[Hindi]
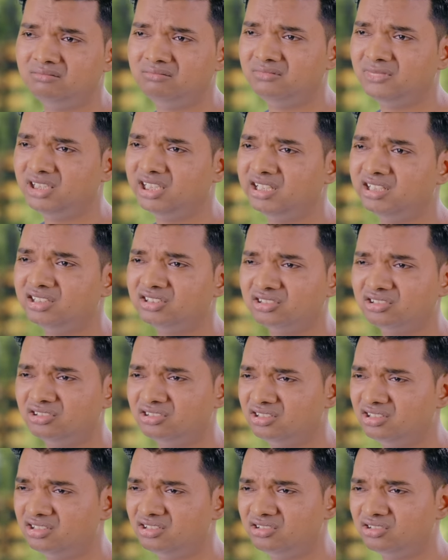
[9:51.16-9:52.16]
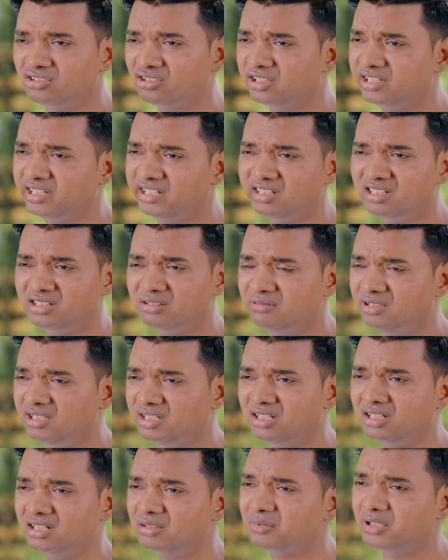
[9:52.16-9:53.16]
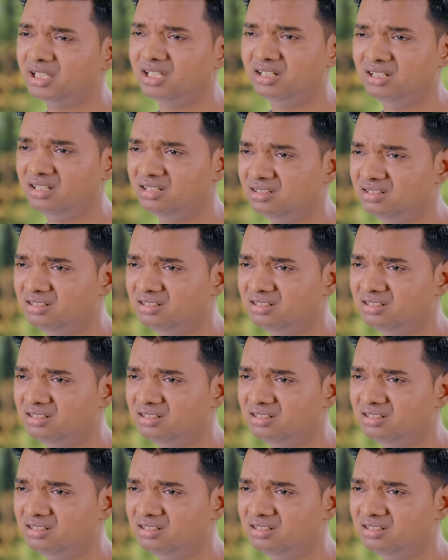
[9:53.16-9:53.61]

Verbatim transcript: मैं इस ओरिरो को टेस्ट भी नहीं कर पाया